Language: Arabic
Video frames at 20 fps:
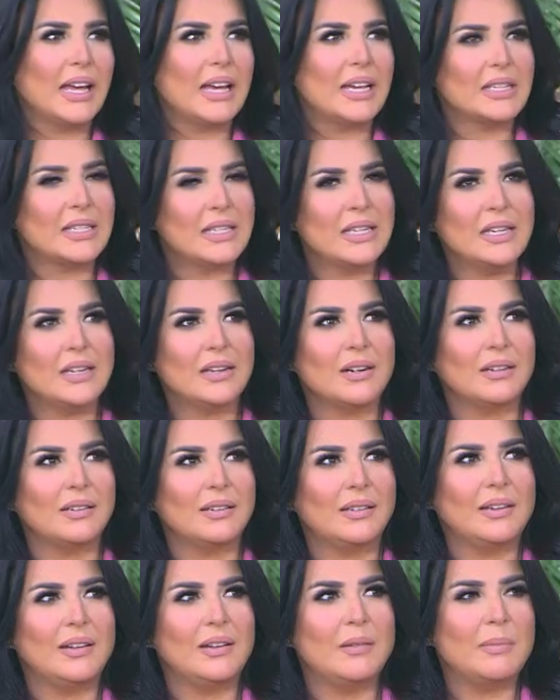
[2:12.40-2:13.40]
اسيره
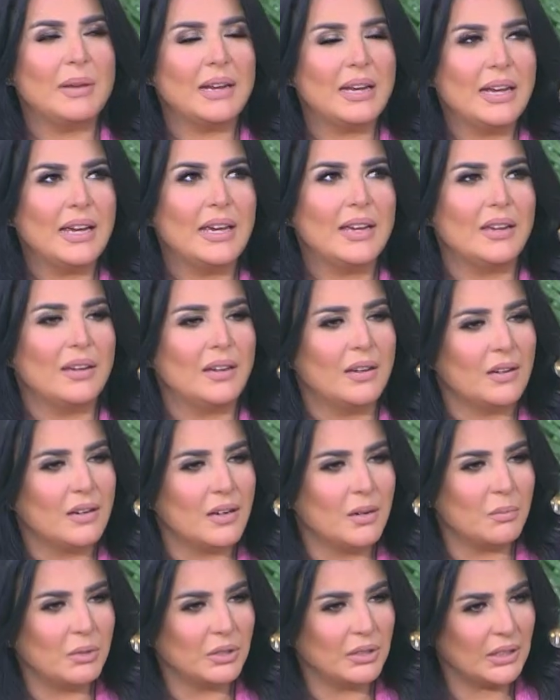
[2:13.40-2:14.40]
المناهج
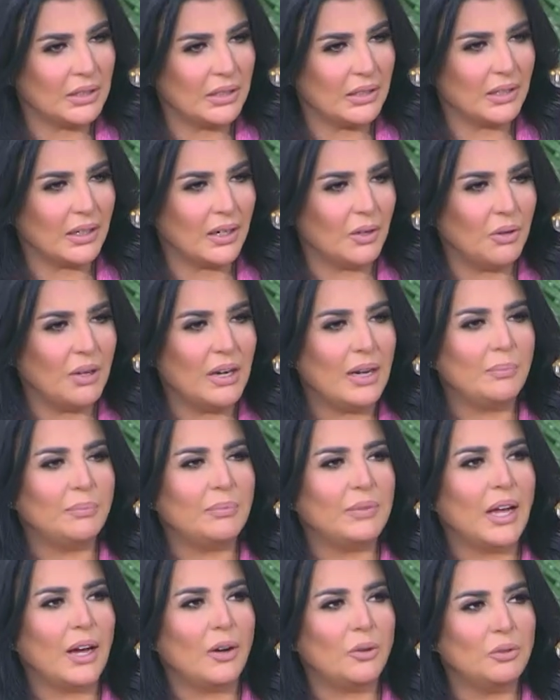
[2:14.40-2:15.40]
النمطيه صحيح. ولم
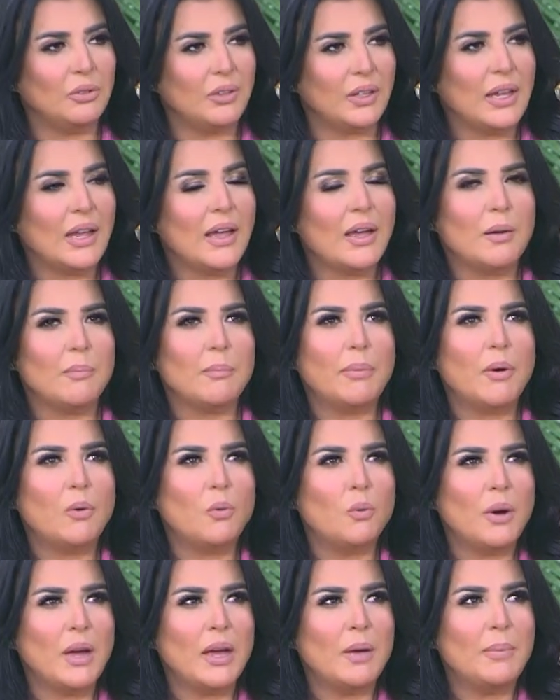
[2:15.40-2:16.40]
تعد
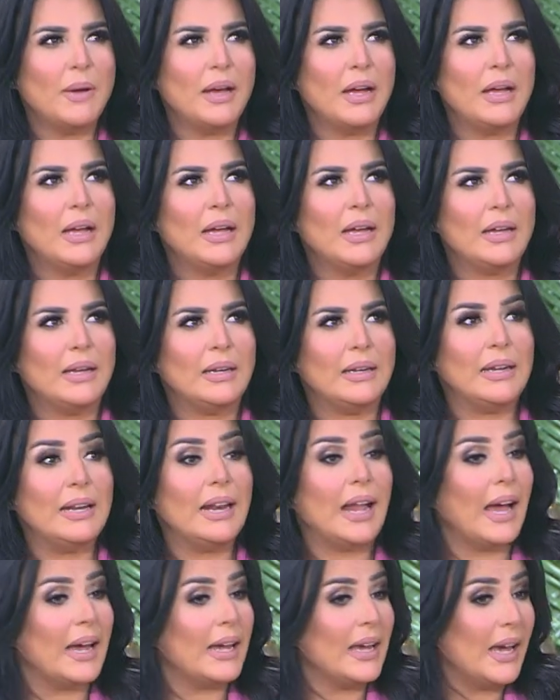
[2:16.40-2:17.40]
بوابه
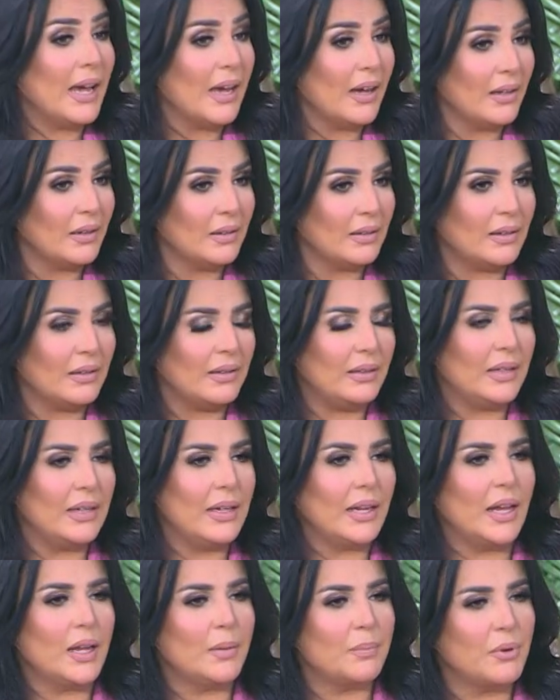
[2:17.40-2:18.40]
للحياه صحيح.
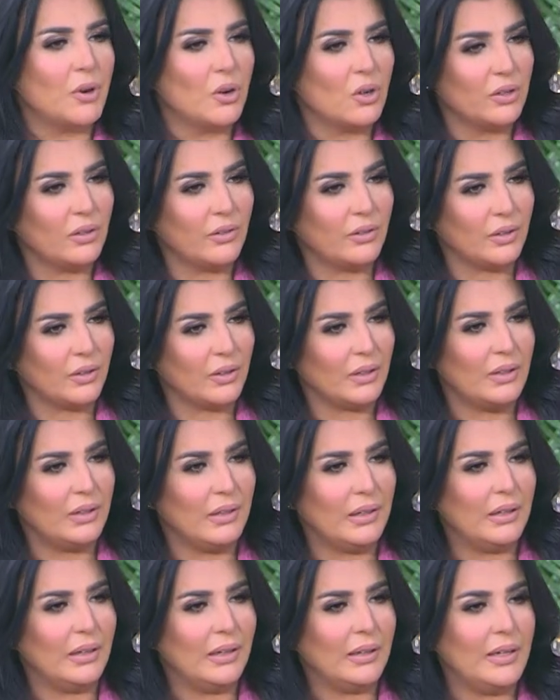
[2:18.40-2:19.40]
للخبرات
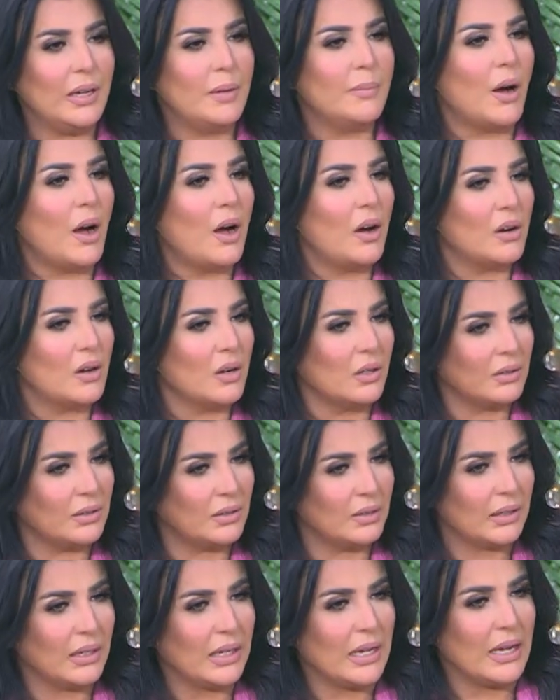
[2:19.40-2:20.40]
للمهارات
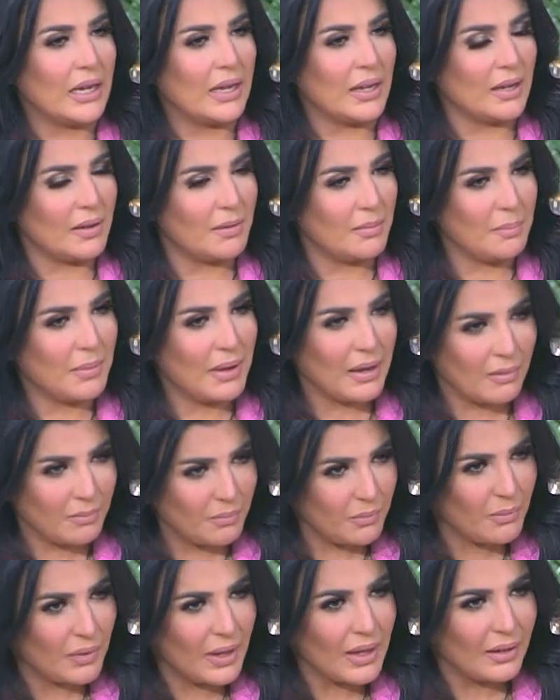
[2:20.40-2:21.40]
آه،
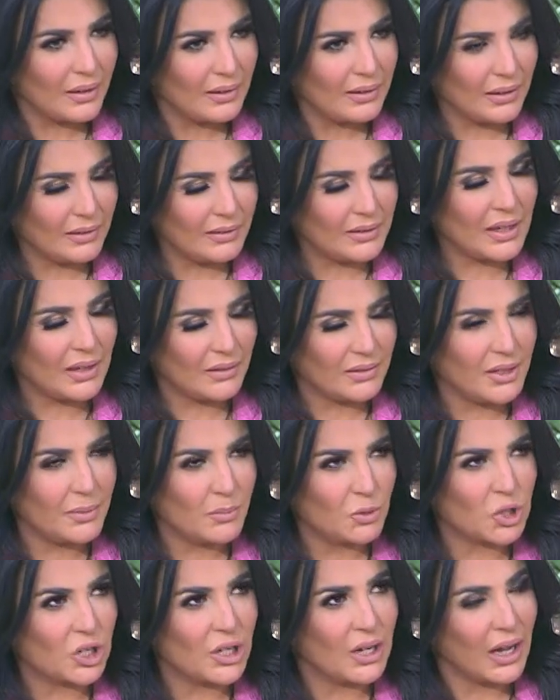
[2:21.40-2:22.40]
دي
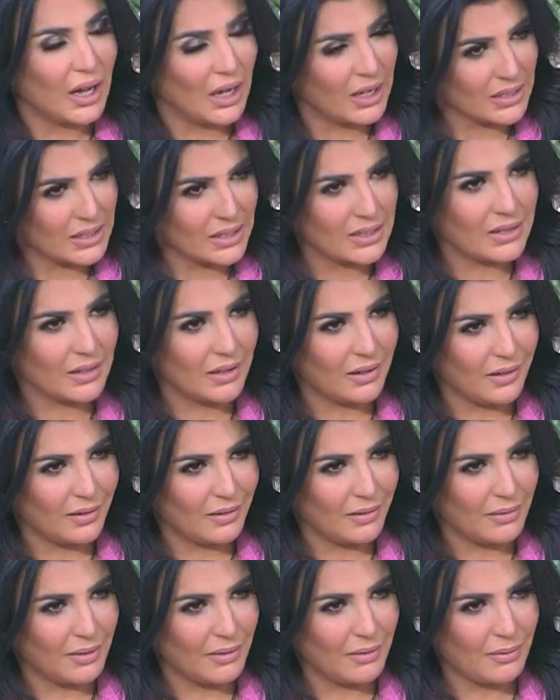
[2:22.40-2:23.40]
مشكله حاصله
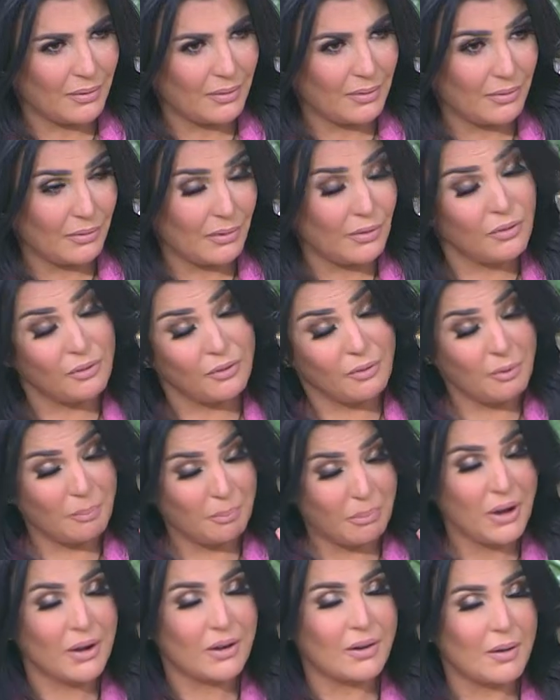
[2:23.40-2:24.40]
آه،
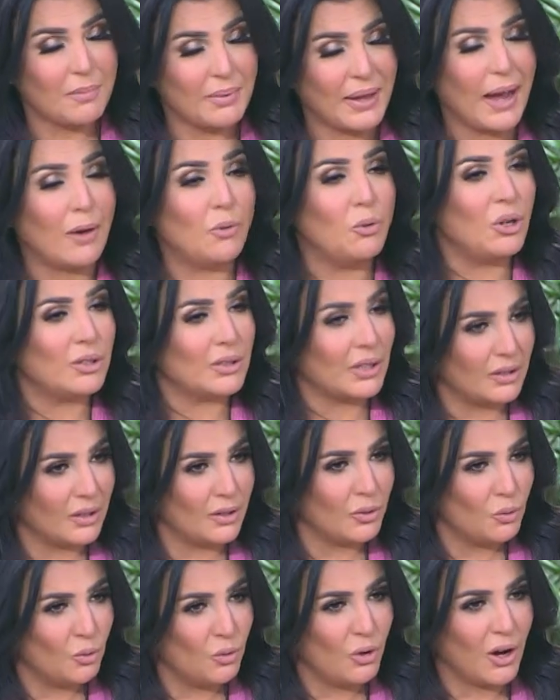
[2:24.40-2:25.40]
بره بيحاولوا
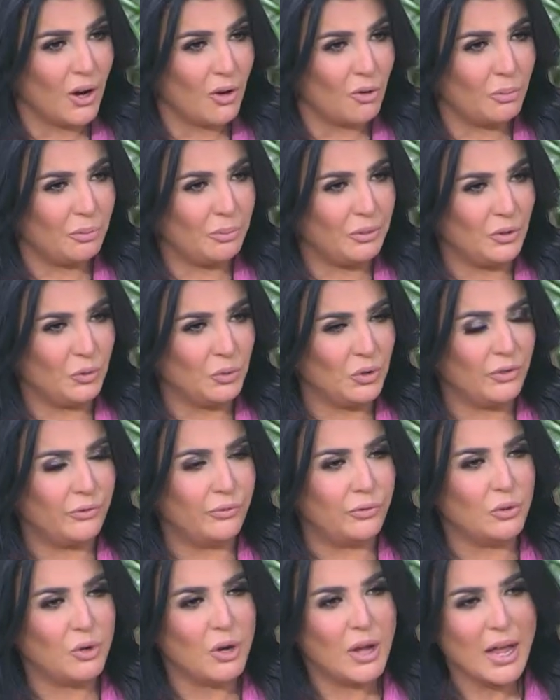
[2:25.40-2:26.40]
يتداركوها وبيضيفوا